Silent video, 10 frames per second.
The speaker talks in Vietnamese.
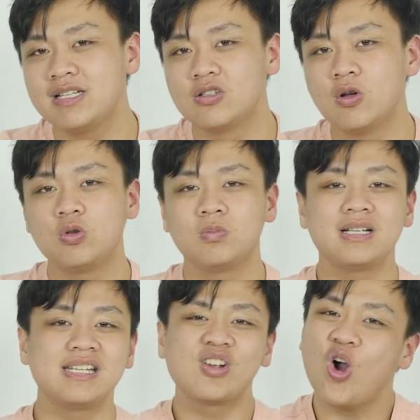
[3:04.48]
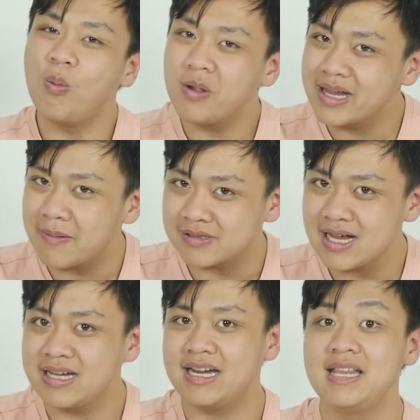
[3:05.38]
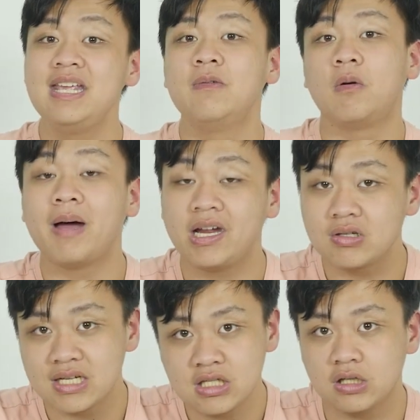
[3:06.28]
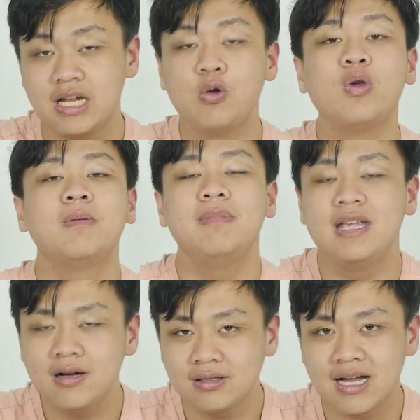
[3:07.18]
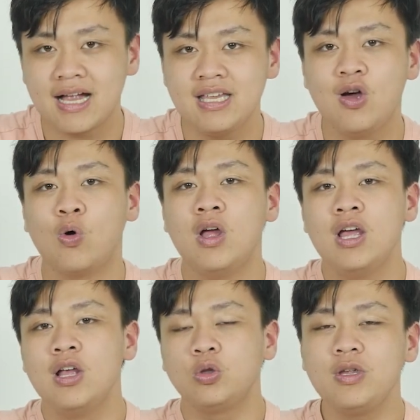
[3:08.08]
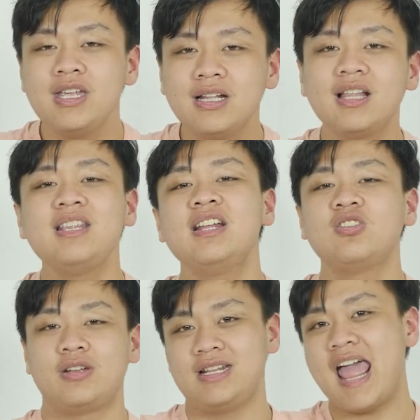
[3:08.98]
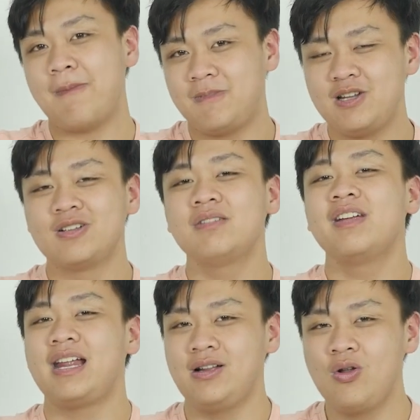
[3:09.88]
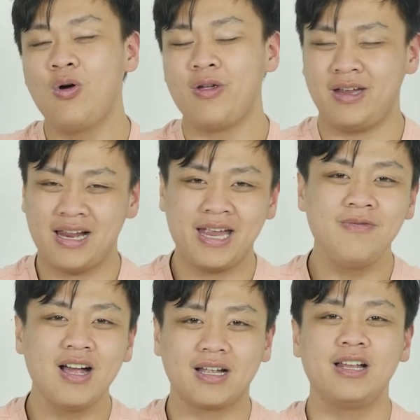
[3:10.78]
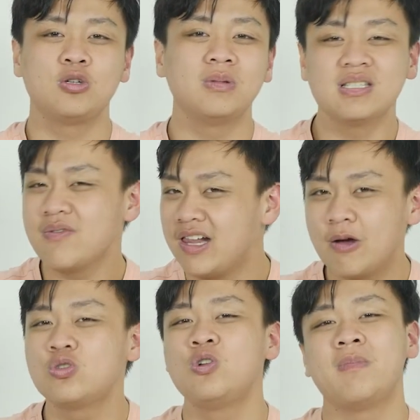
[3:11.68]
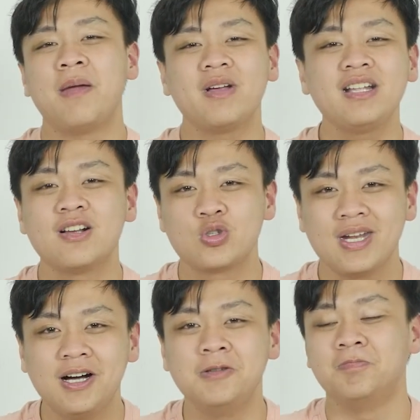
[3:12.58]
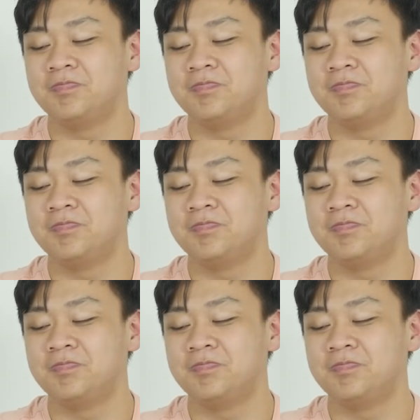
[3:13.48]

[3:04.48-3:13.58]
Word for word: mình sử dụng chúng ta sẽ có một cái cảm giác gì đấy nhìn vào máy nó sẽ trở nên huyền bí hơn khá nhiều. Tuy nhiên tất nhiên rồi, đẹp thì nó sẽ phải đánh đổi lấy việc là chúng ta sẽ phải lau chùi máy một cách thường xuyên hơn.